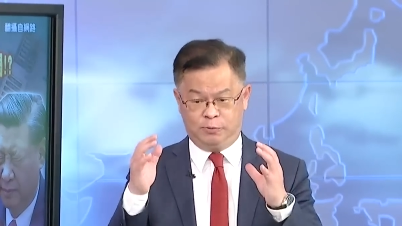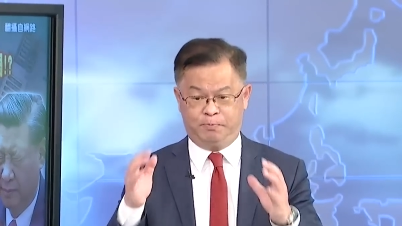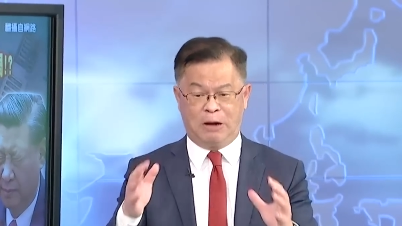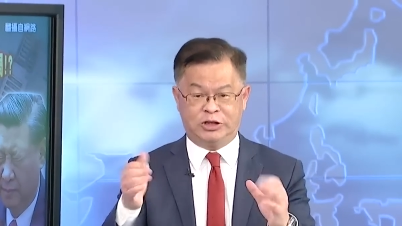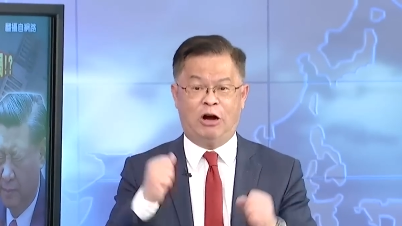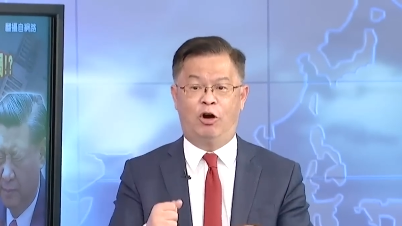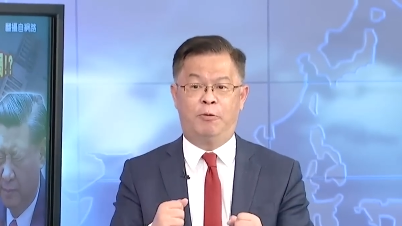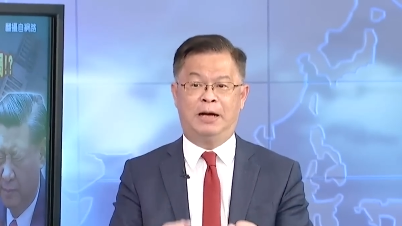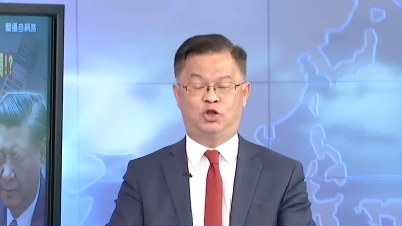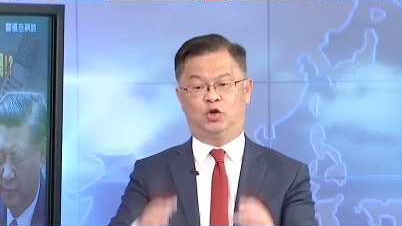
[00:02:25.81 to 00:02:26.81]
保交楼
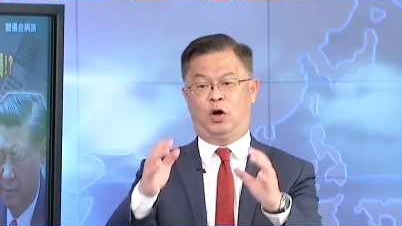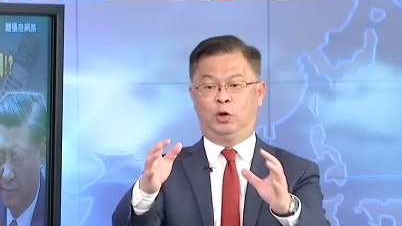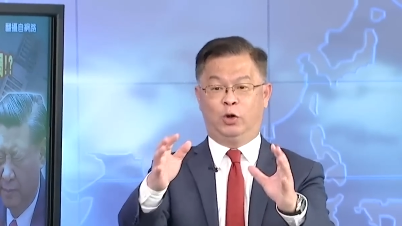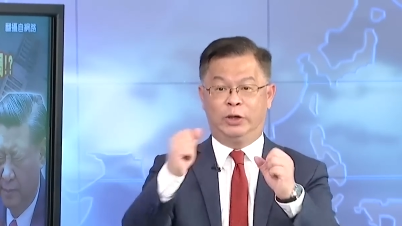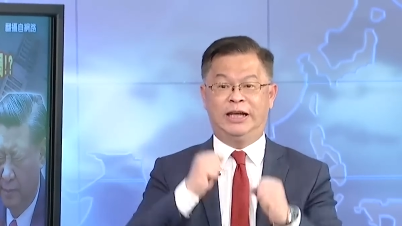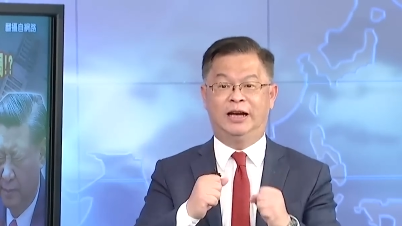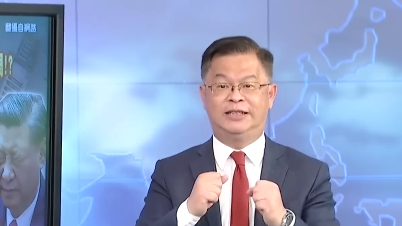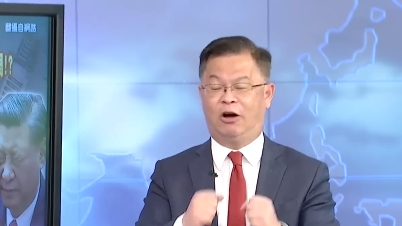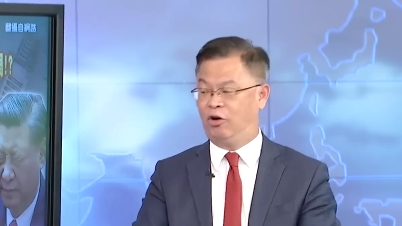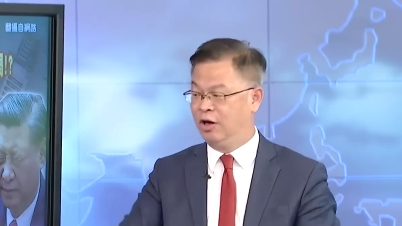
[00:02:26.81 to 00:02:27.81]
嘛，就是我我一定跟
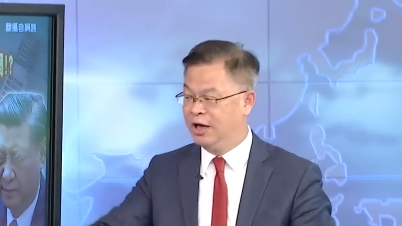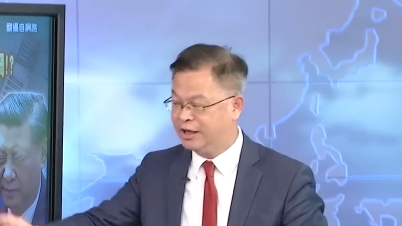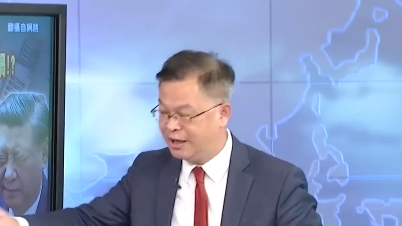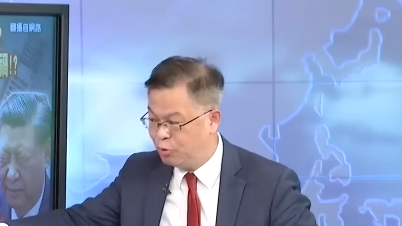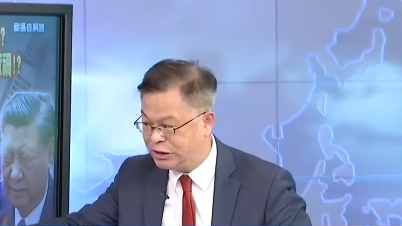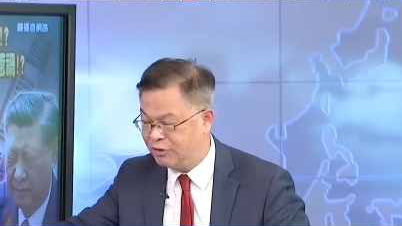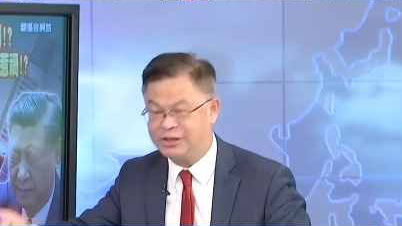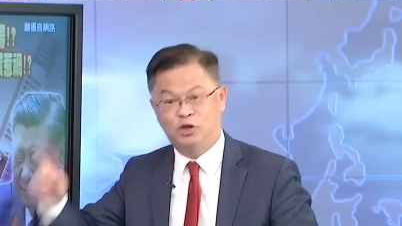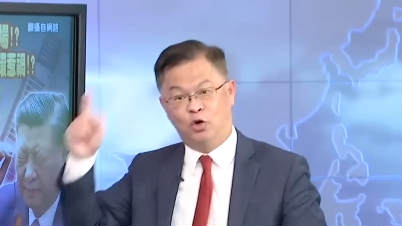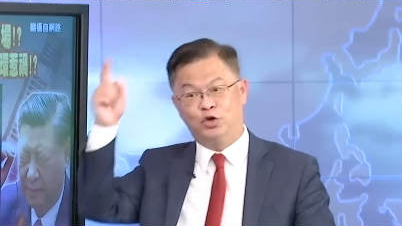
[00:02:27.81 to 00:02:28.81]
交楼，可是目前为止，
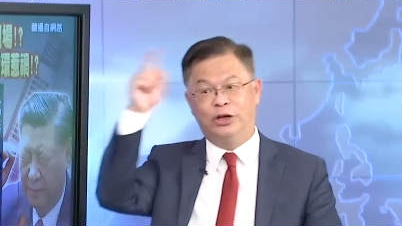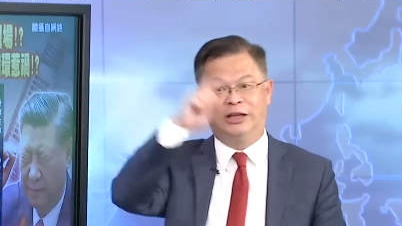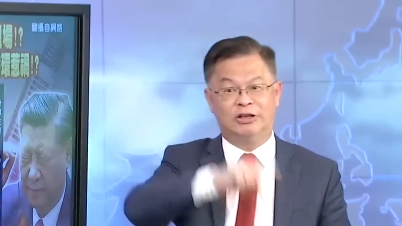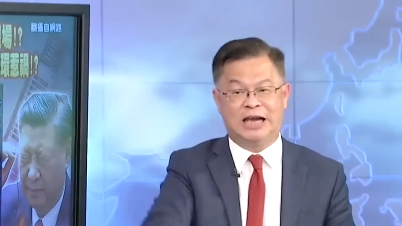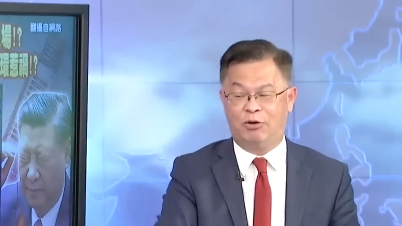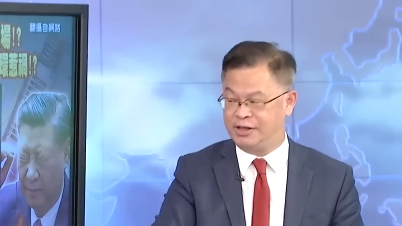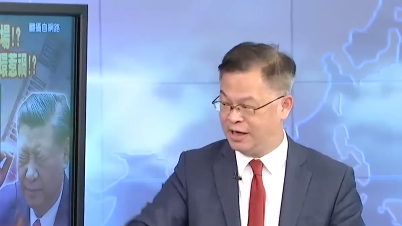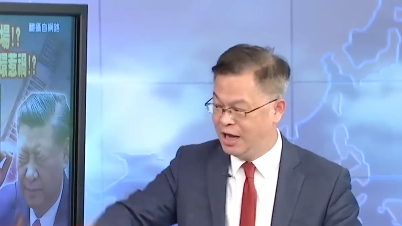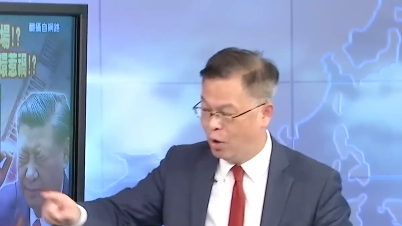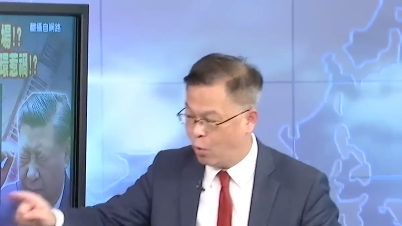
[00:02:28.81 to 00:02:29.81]
从去年到现在为止，
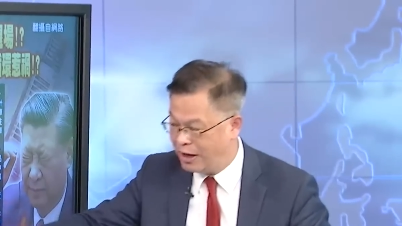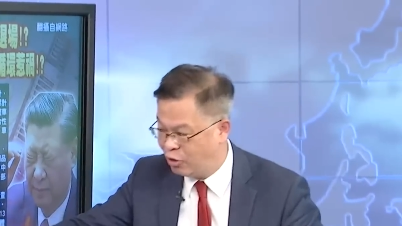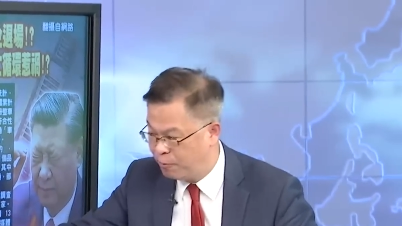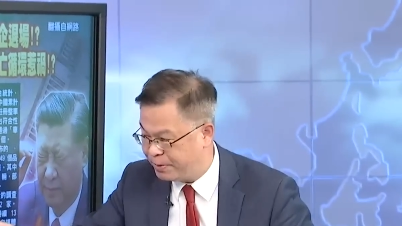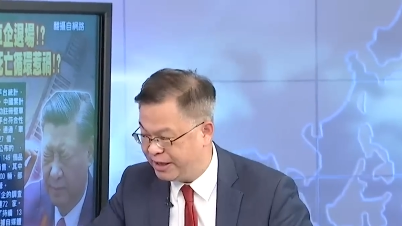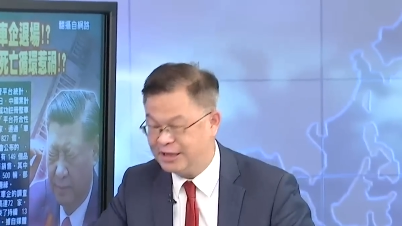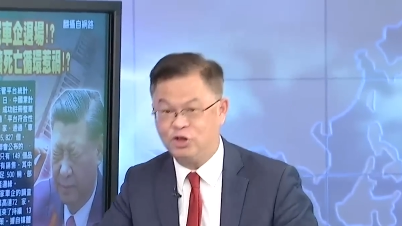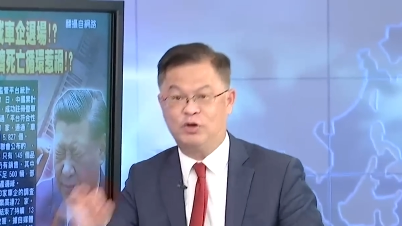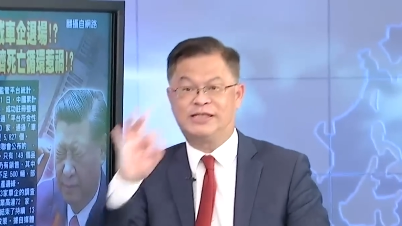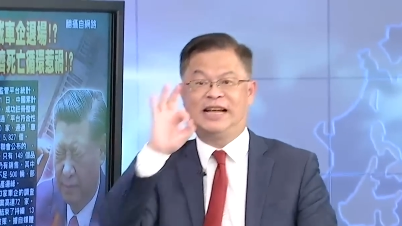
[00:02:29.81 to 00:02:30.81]
完工比例只
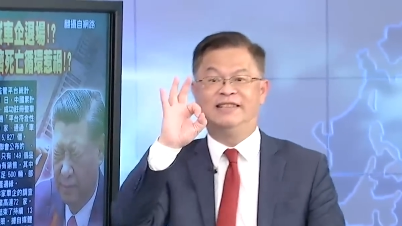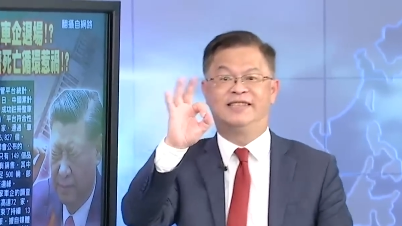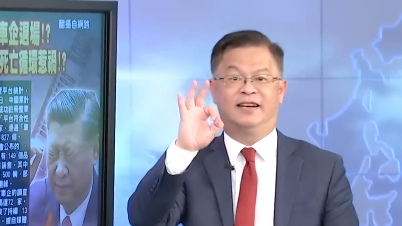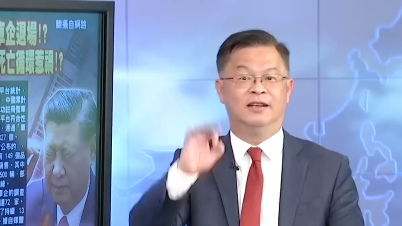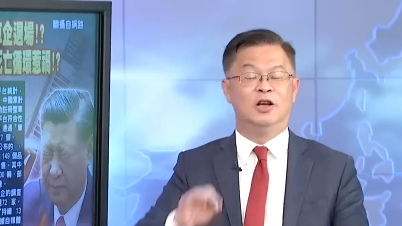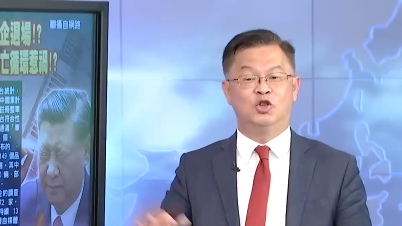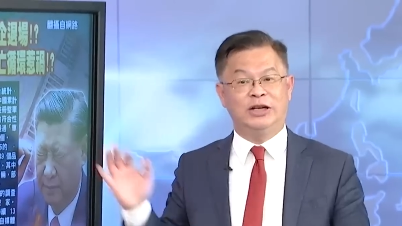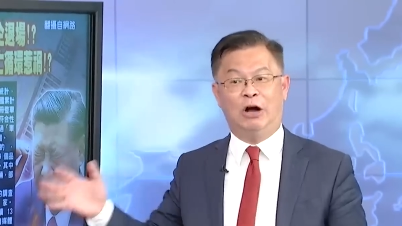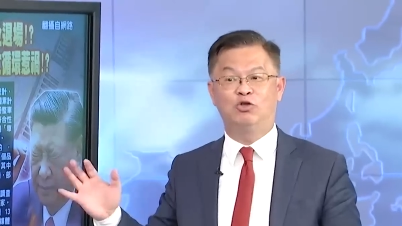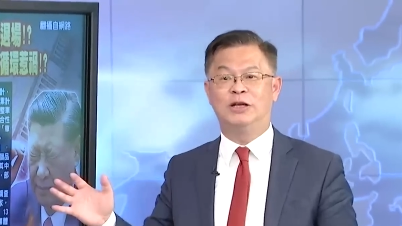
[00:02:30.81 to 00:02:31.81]
有三成，所以
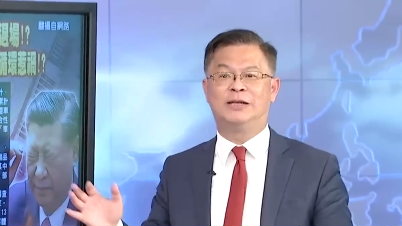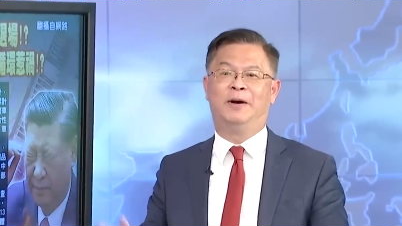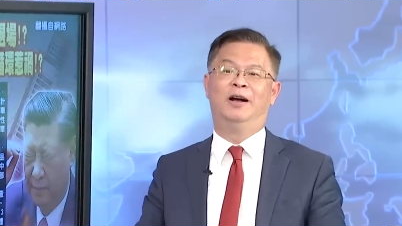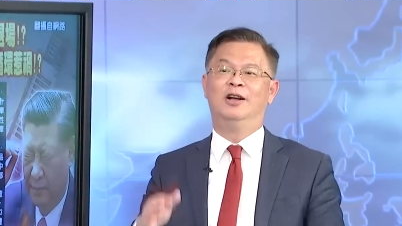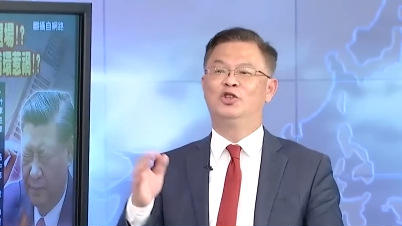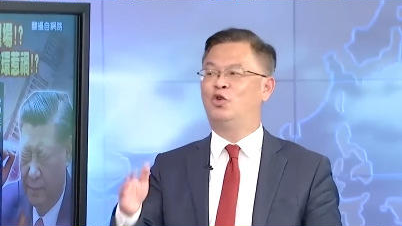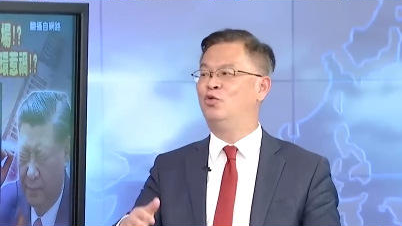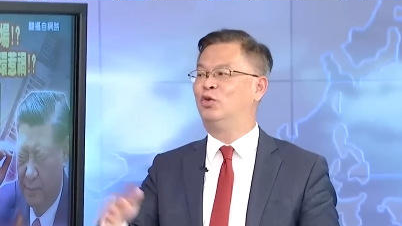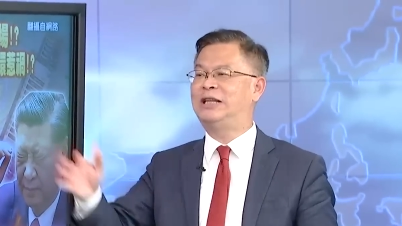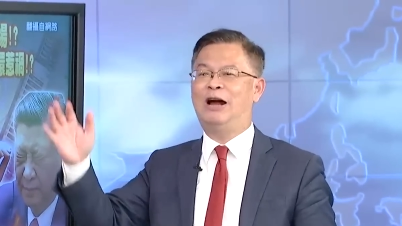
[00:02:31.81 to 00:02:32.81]
告诉你什么？中
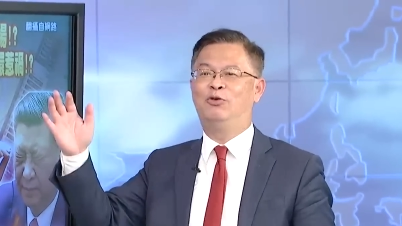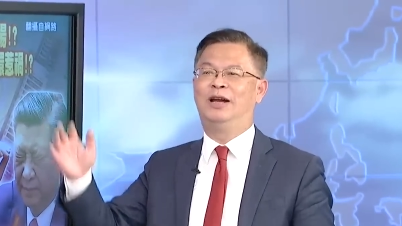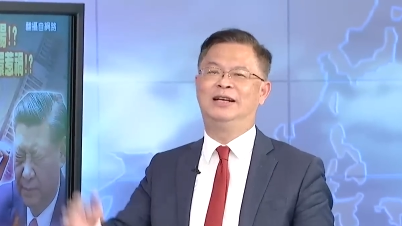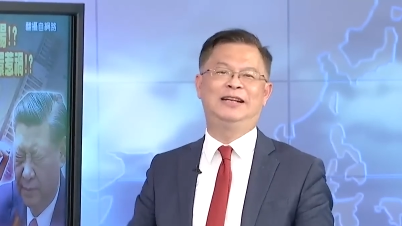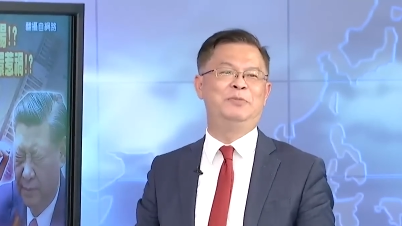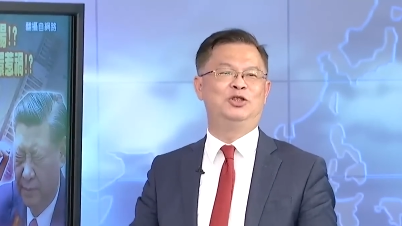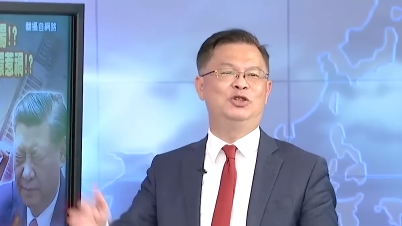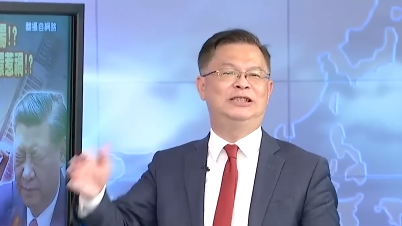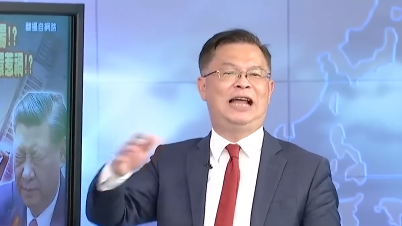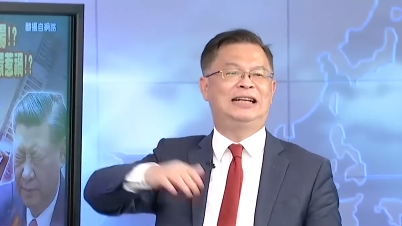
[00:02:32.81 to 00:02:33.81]
国大陆呢，根本就是
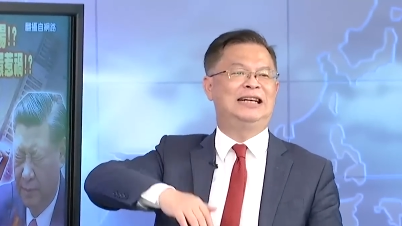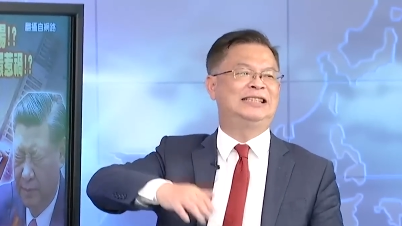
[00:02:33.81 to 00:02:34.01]
大家